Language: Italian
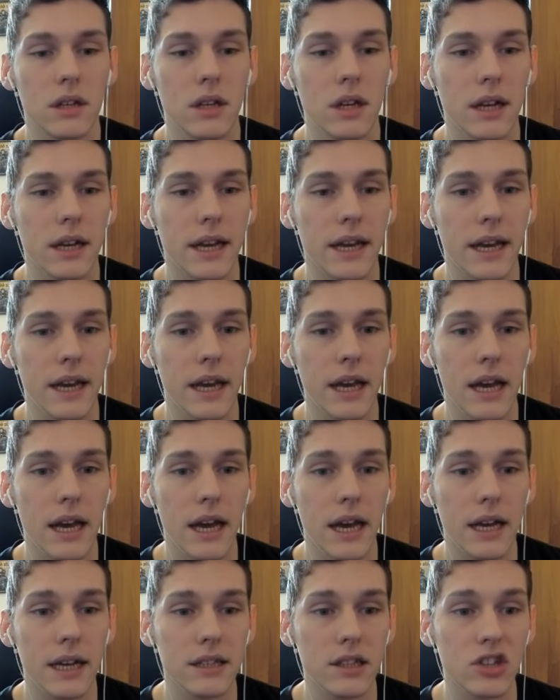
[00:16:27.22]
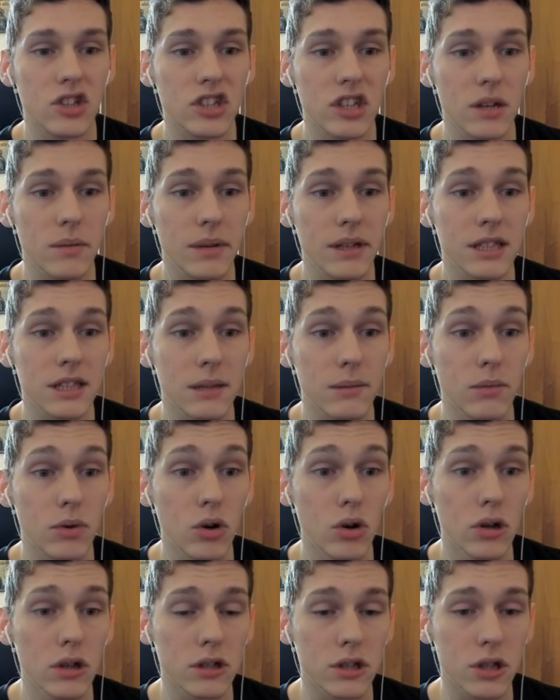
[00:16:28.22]
Il che è decisamente
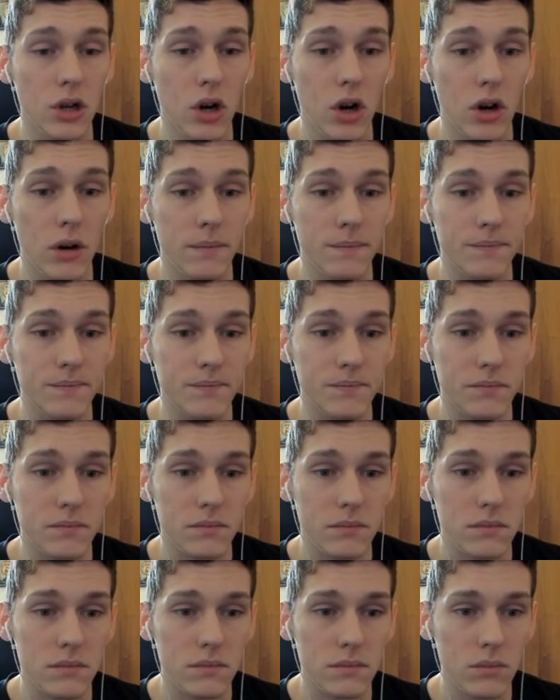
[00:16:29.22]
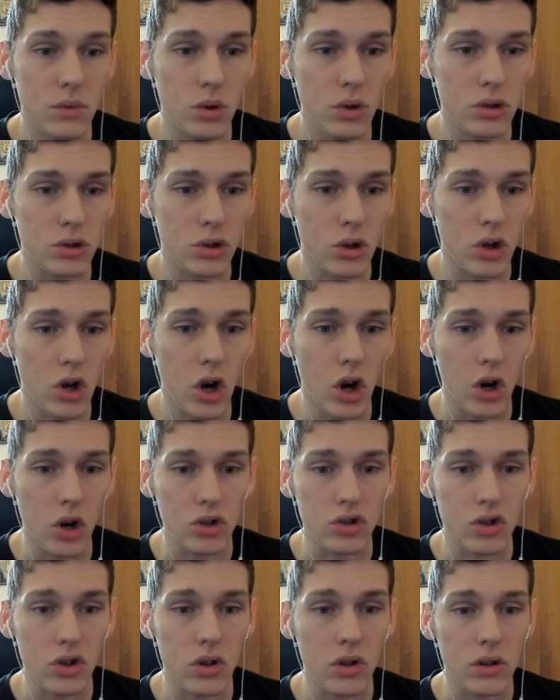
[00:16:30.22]
molto molto
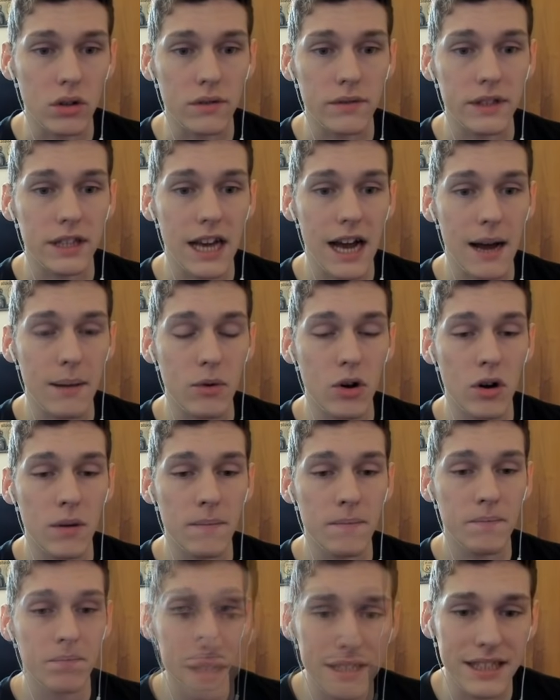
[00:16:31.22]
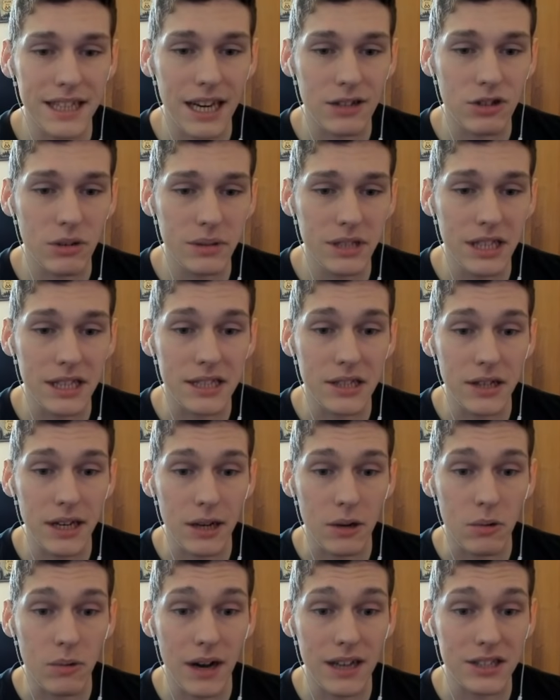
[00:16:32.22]
coso. Vediamo. Questa è la sua
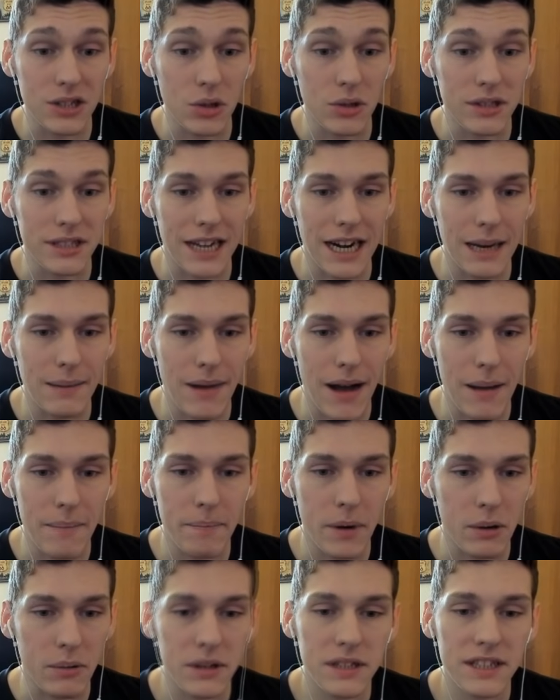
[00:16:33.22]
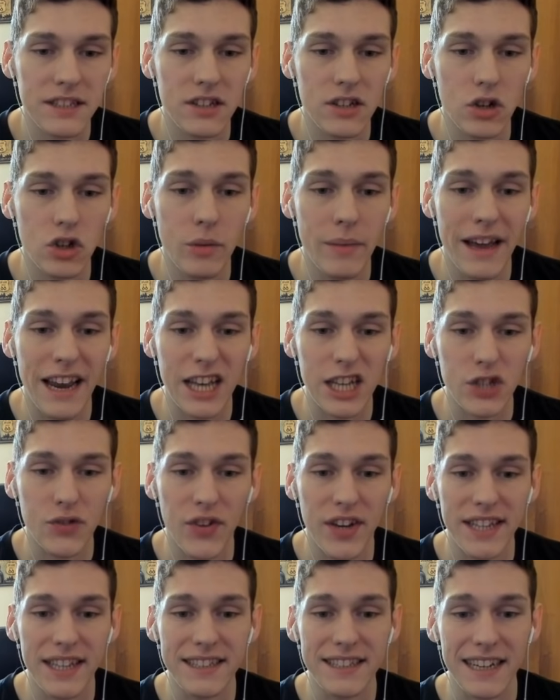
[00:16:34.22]
posizione quasi oltre la mappa, quindi secondo me la
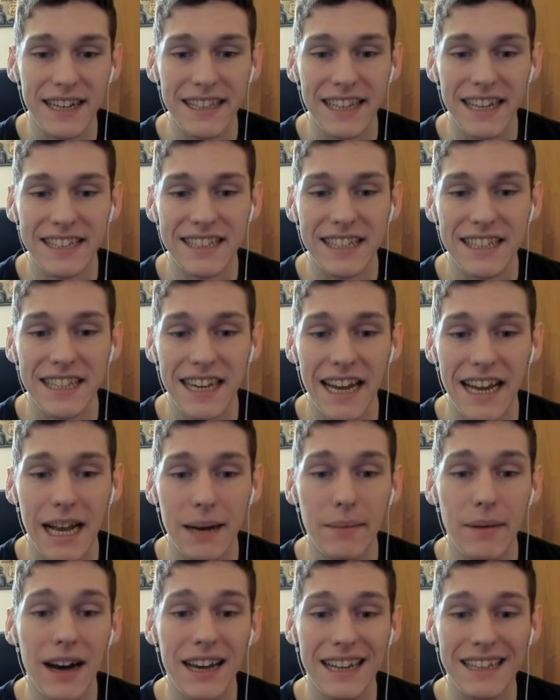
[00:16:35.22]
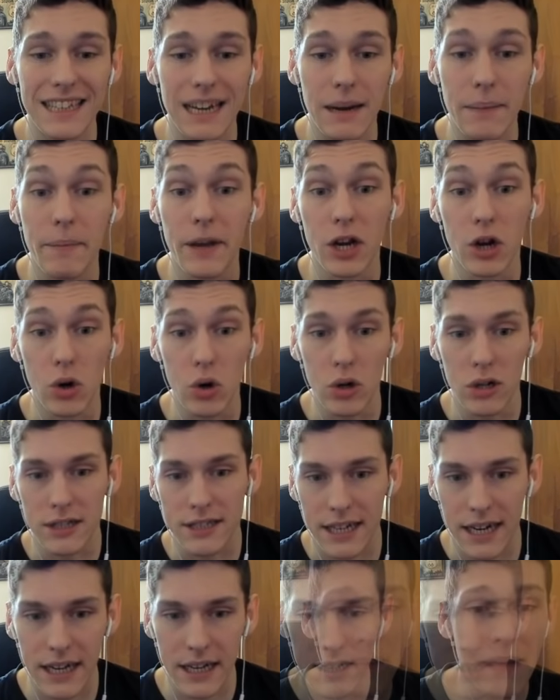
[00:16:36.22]
sfida tra DS3 e Camara andrà ben
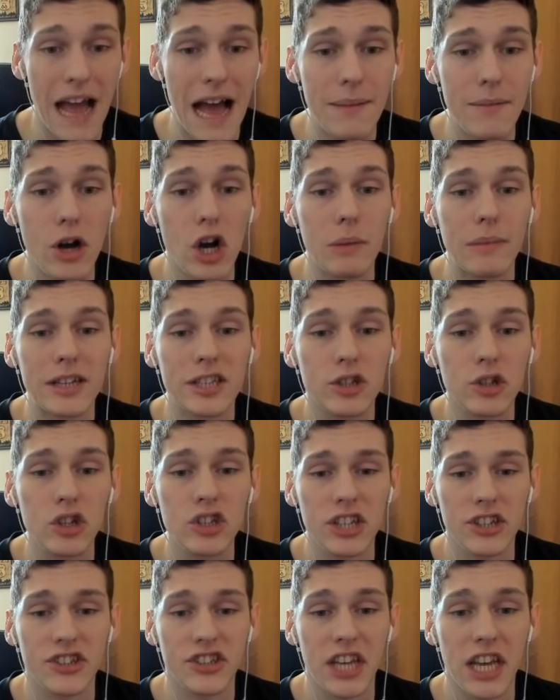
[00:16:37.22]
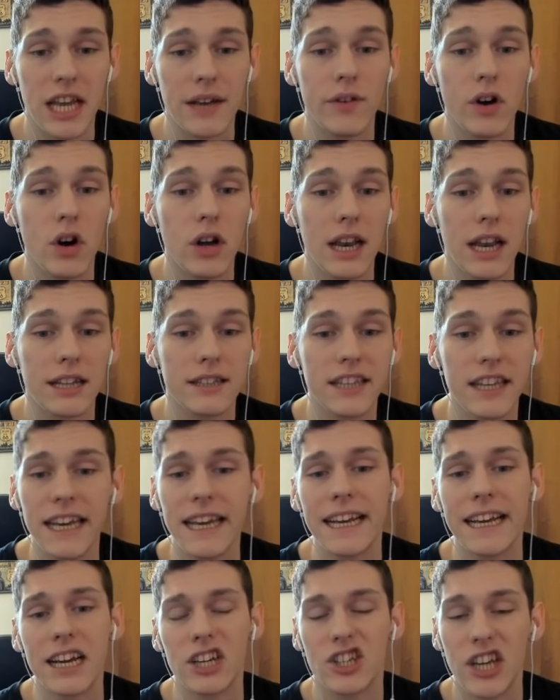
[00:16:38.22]
oltre. Abbiamo come successivo la
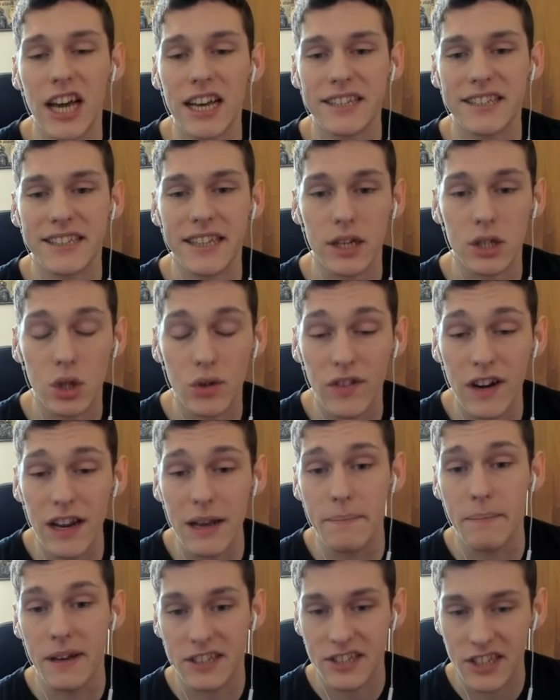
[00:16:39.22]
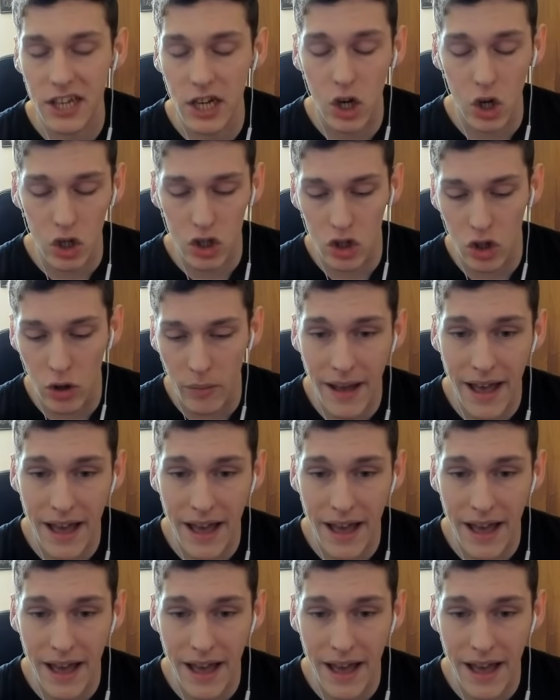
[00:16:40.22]
Dinka Jester, dovrebbe secondo